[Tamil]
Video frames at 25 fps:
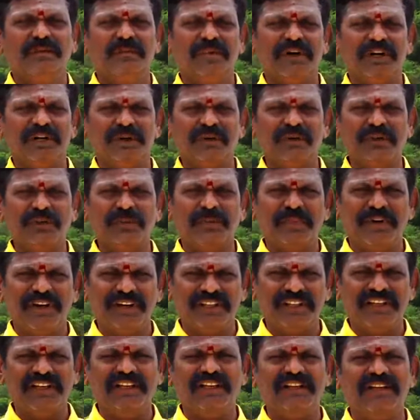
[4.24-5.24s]
பகவத்
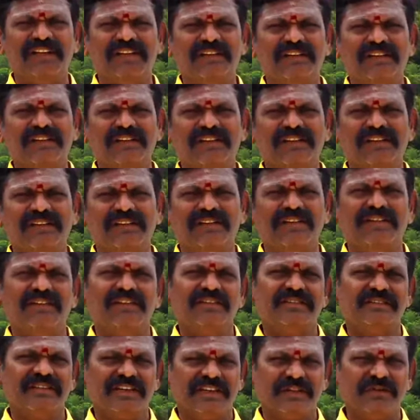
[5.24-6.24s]
பாதையிலிருந்து
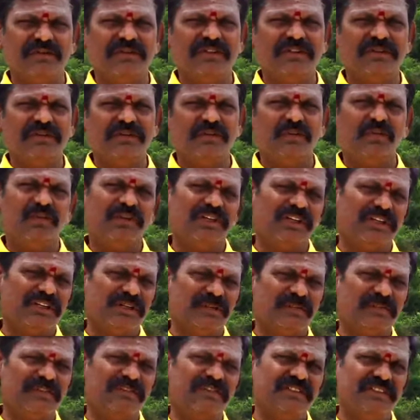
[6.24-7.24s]
சரவணன்
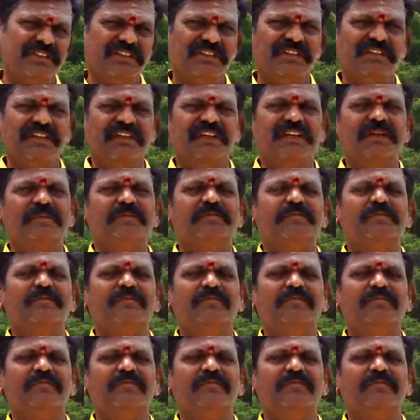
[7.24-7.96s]
உங்ககிட்ட பேசிகிட்டு இருக்கேன்